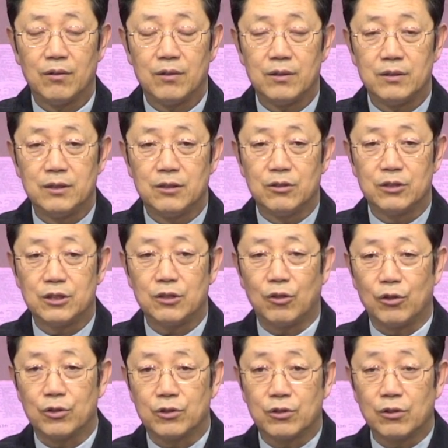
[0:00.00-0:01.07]
이것이
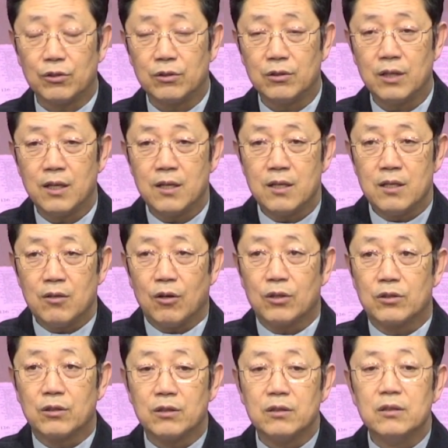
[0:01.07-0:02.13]
어떤
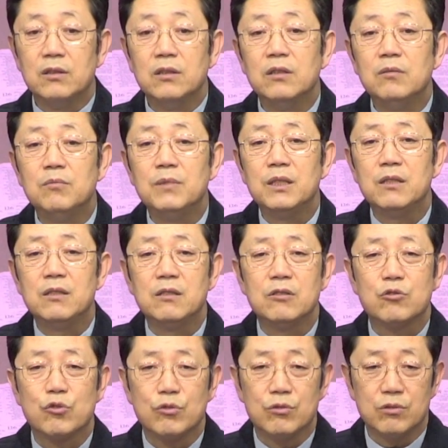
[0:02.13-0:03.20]
어떤 의미를
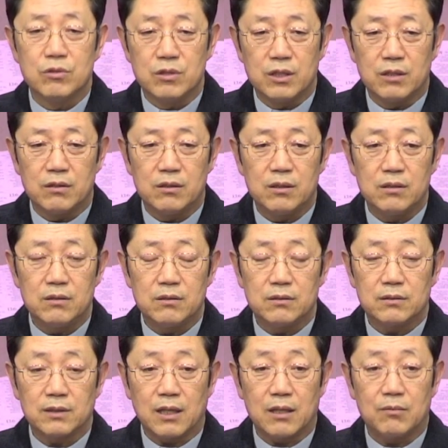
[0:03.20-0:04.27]
주는지를
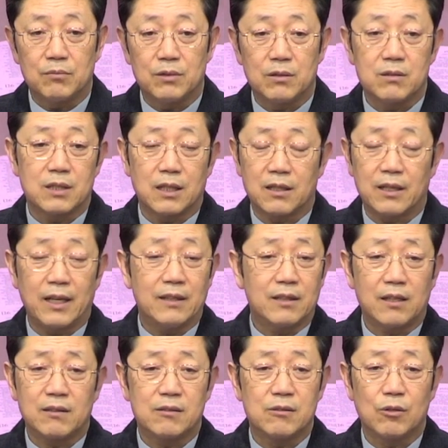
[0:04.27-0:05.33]
사람들은 잘
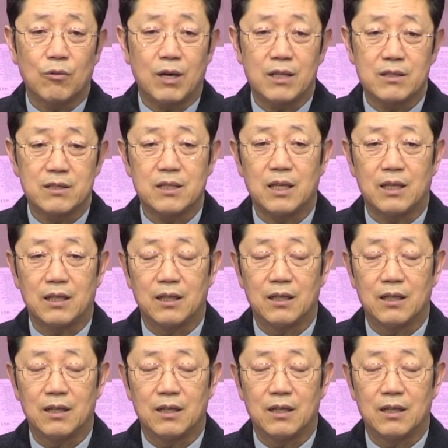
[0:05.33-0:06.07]
깨달으려고 하지 않아.